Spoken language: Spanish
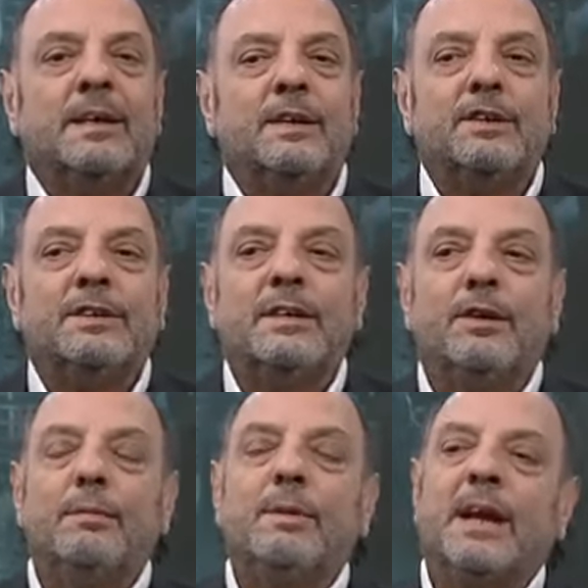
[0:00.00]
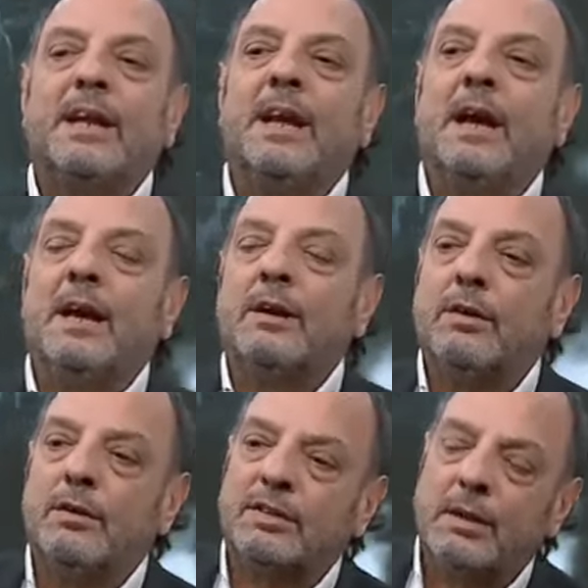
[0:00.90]
Entonces hoy me reía
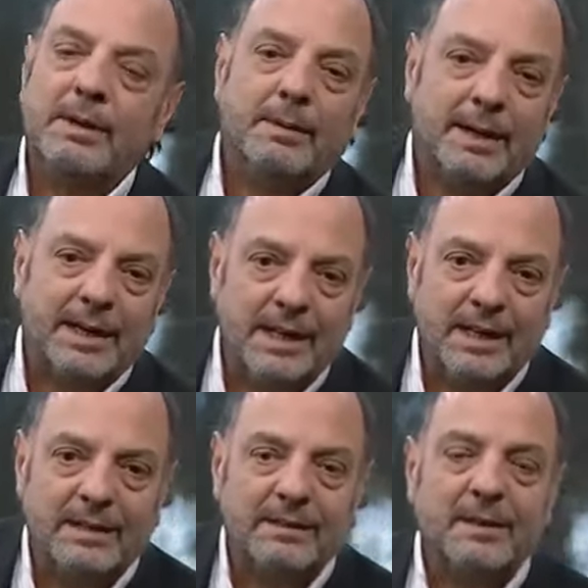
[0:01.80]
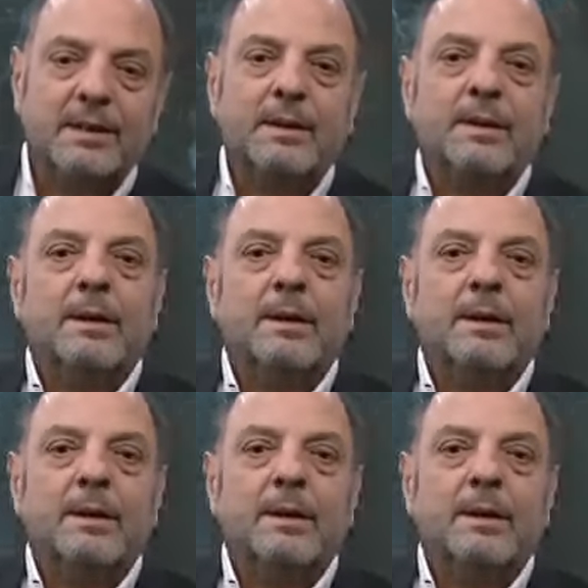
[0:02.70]
con Silvina Martínez,